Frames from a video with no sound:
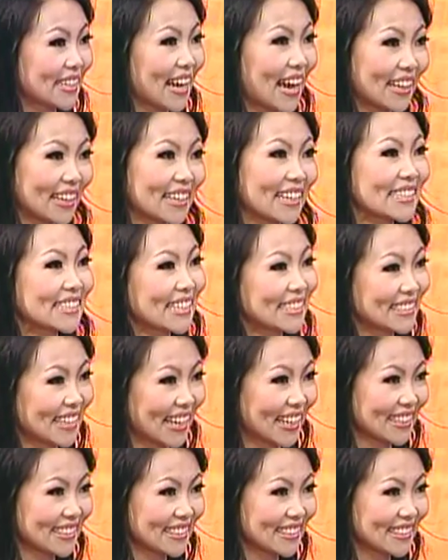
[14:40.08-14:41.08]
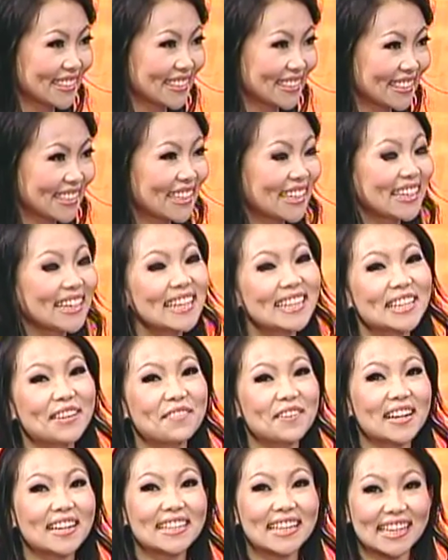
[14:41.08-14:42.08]
还能来参加。好，谢谢。也
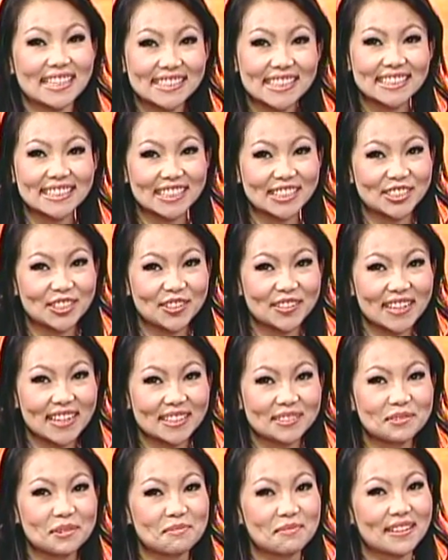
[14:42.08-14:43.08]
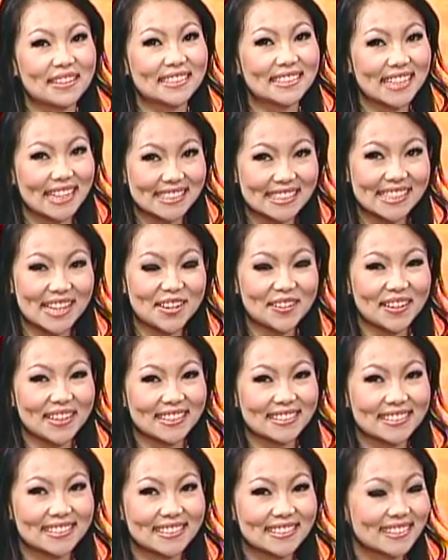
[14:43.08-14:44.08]
非常感谢你的收看，我们下期再会。
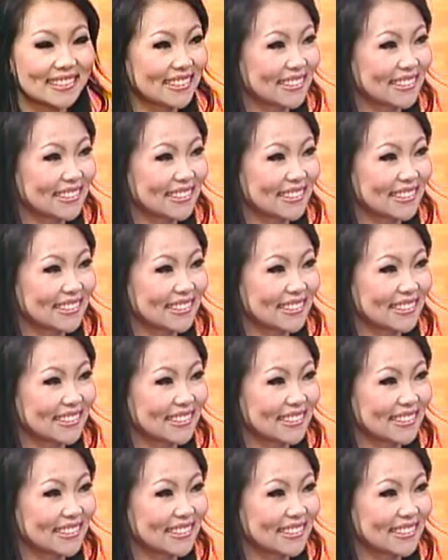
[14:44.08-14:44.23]
好，谢